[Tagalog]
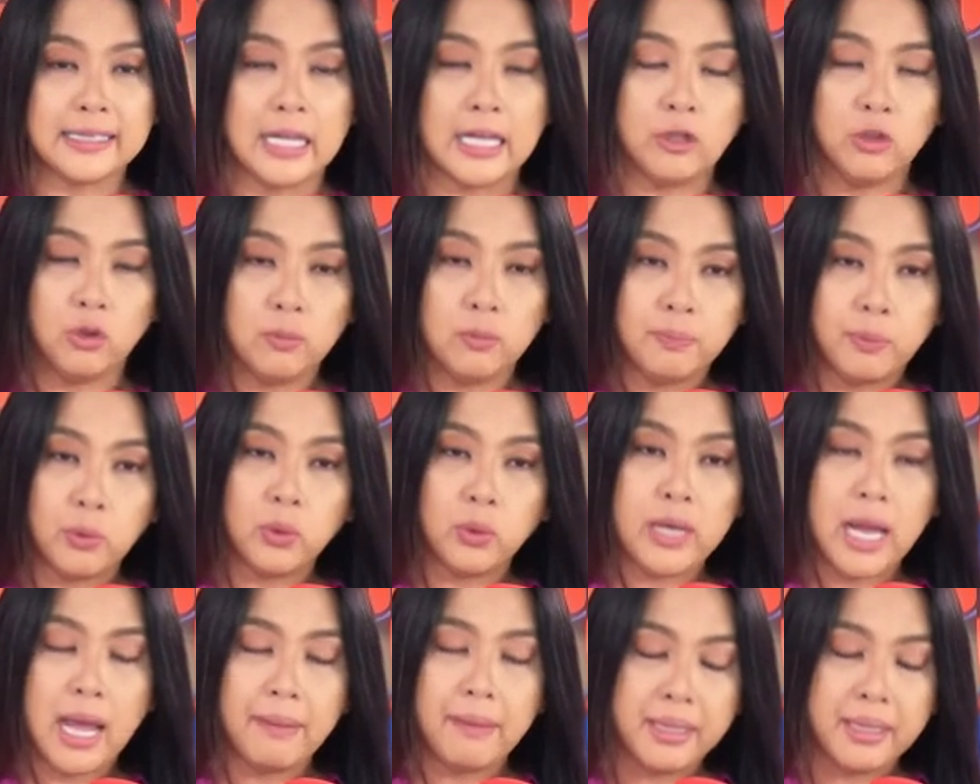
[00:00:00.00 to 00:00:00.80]
Tanong po
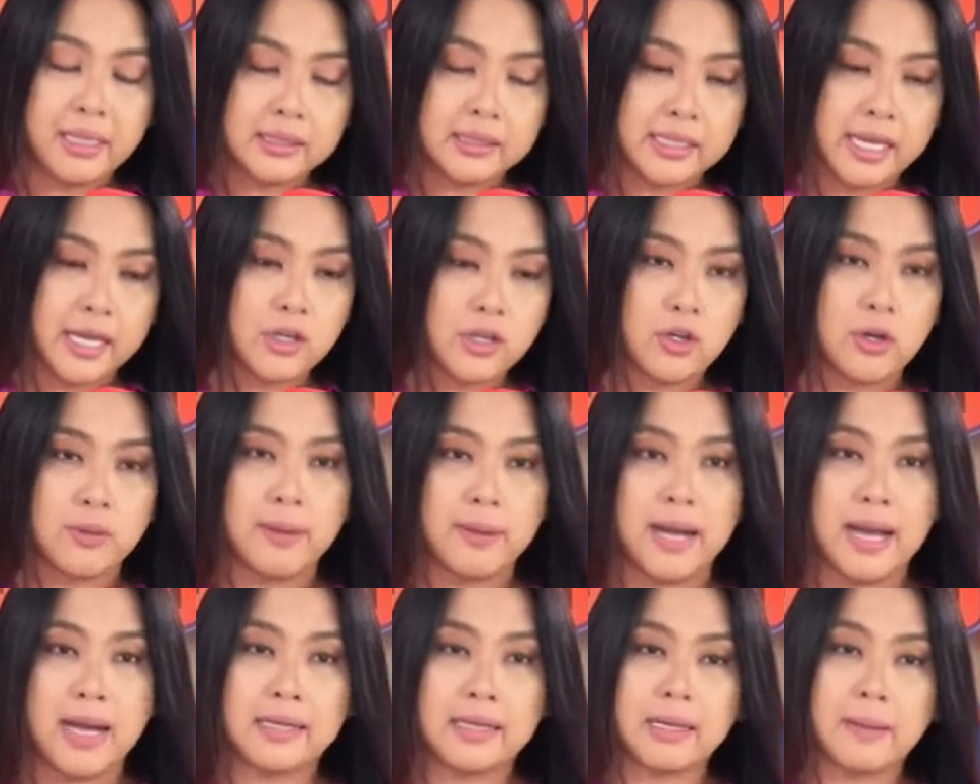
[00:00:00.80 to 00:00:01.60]
namin sa inyo
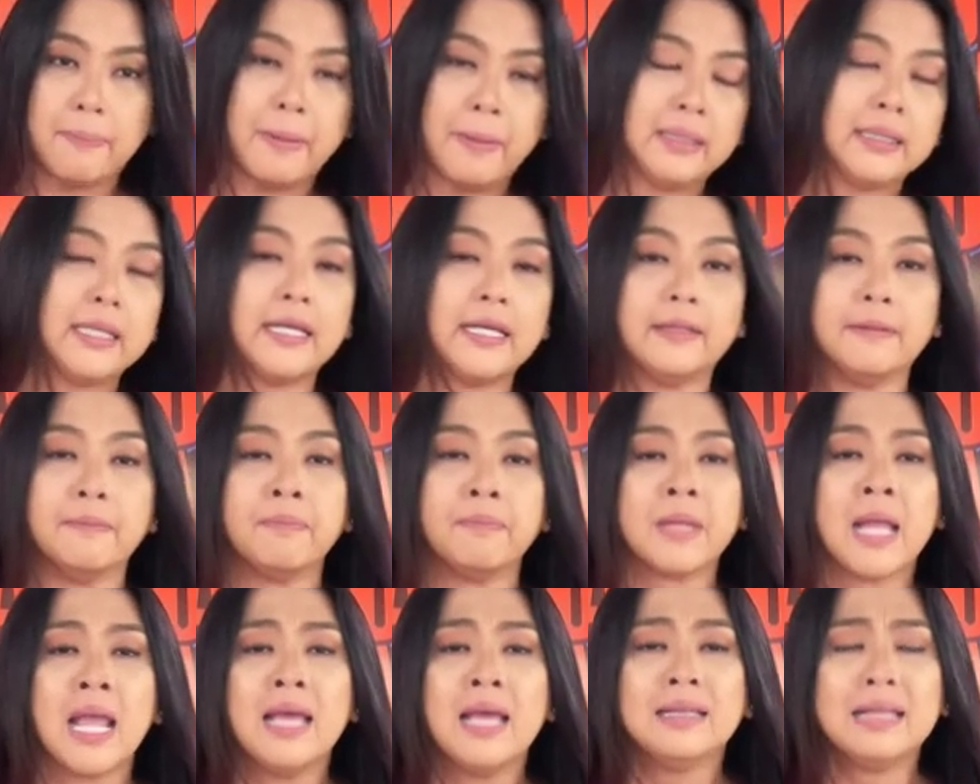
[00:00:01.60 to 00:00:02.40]
mga kapatid,
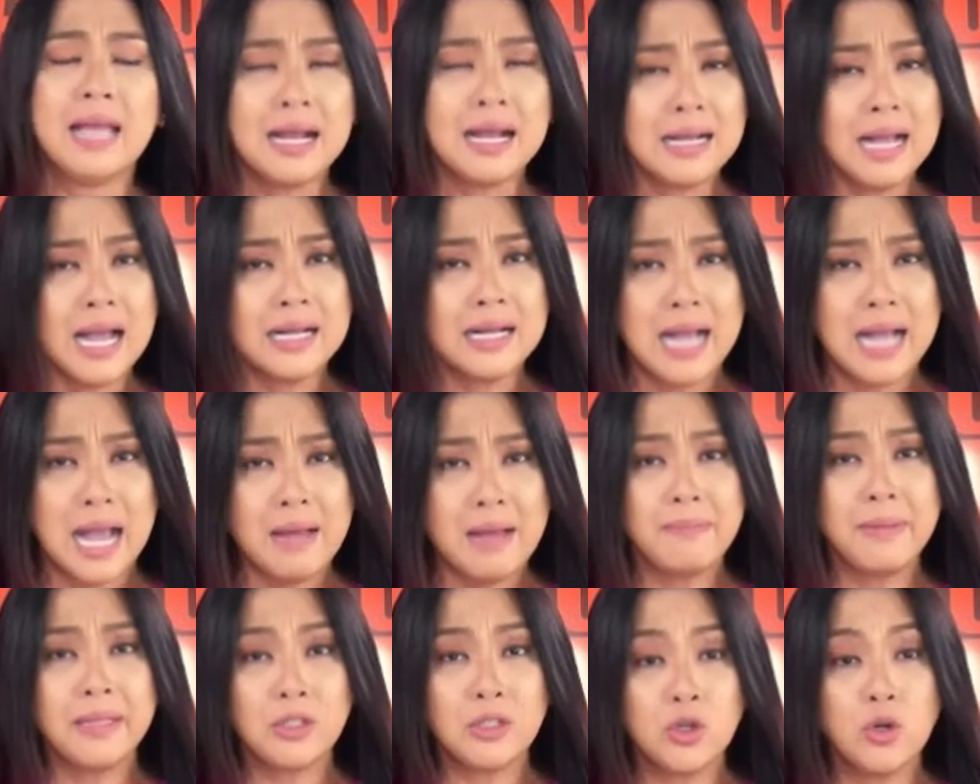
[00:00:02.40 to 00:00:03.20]

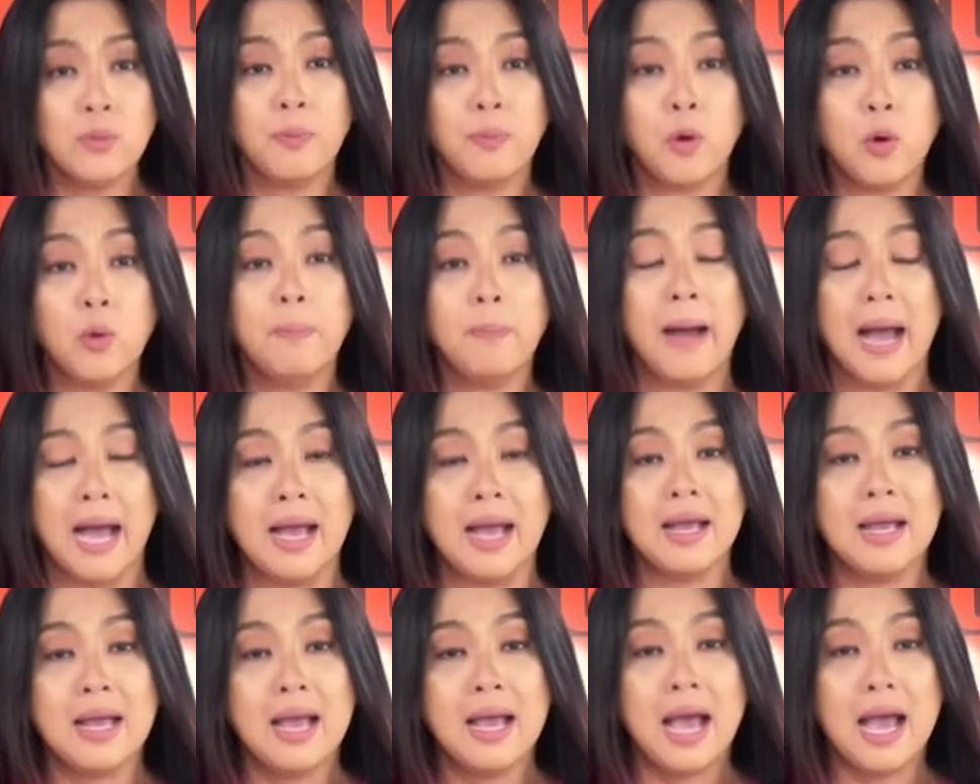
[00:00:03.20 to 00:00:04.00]
nagagamit niyo po ba
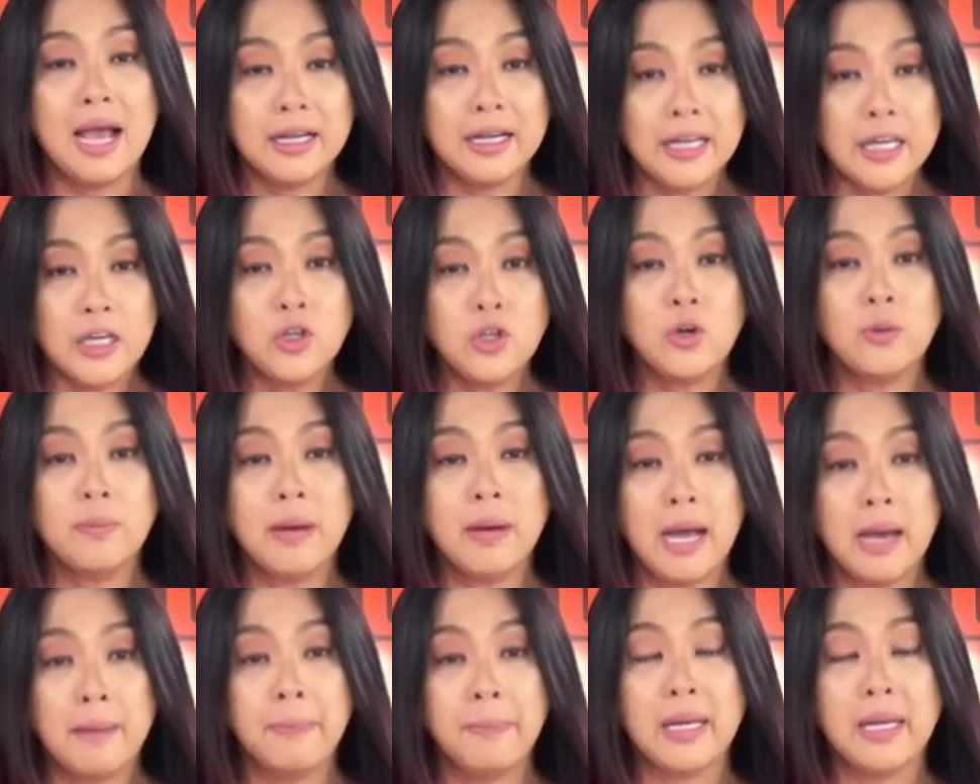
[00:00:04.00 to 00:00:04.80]
ang inyong
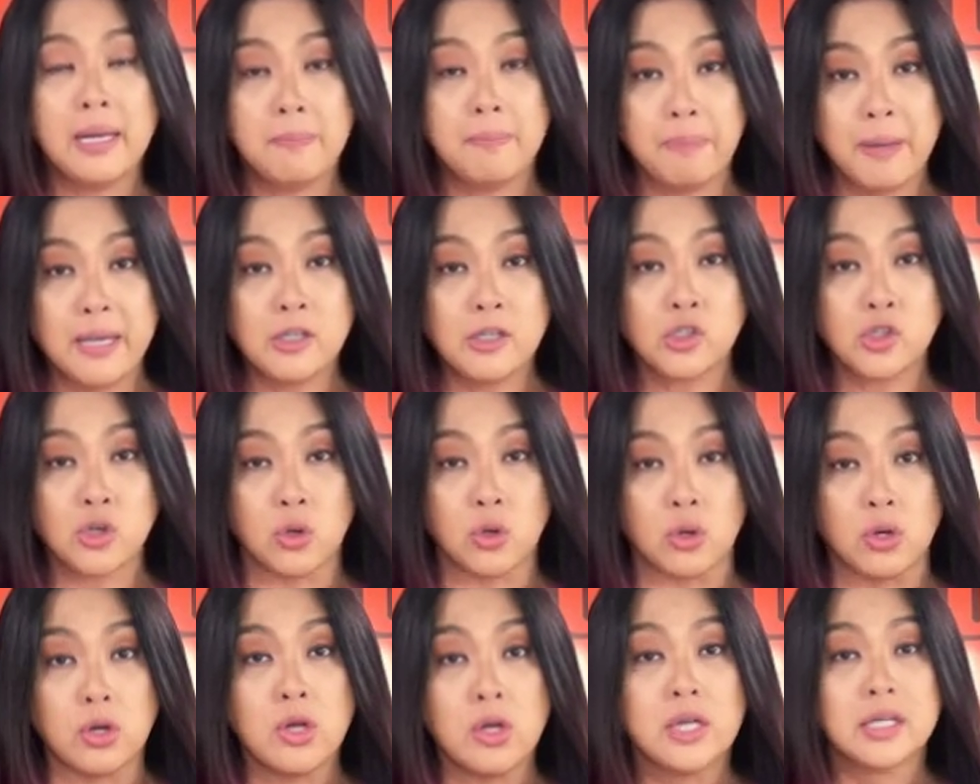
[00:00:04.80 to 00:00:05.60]
mga
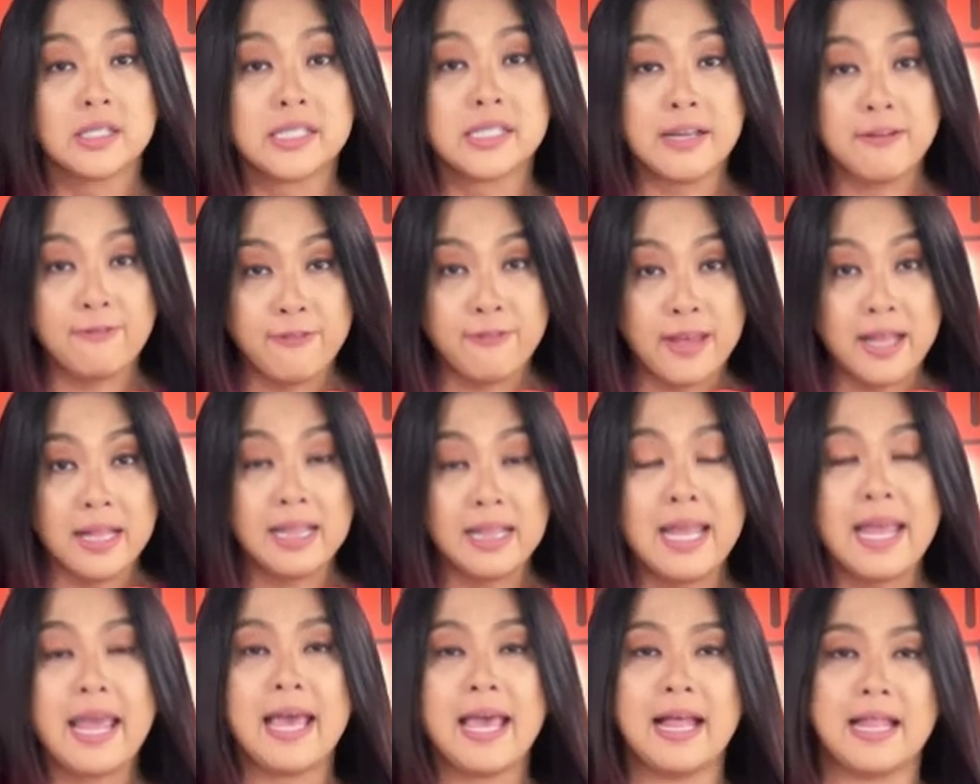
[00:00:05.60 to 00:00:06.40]
benepisyo sa
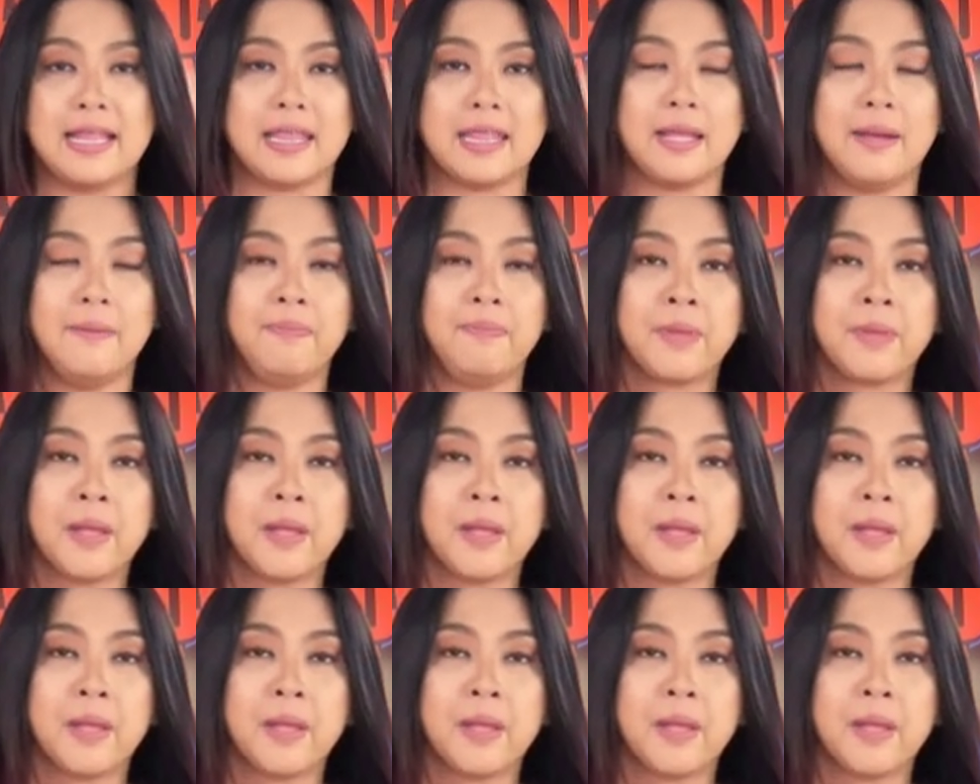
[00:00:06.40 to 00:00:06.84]
PhilHealth?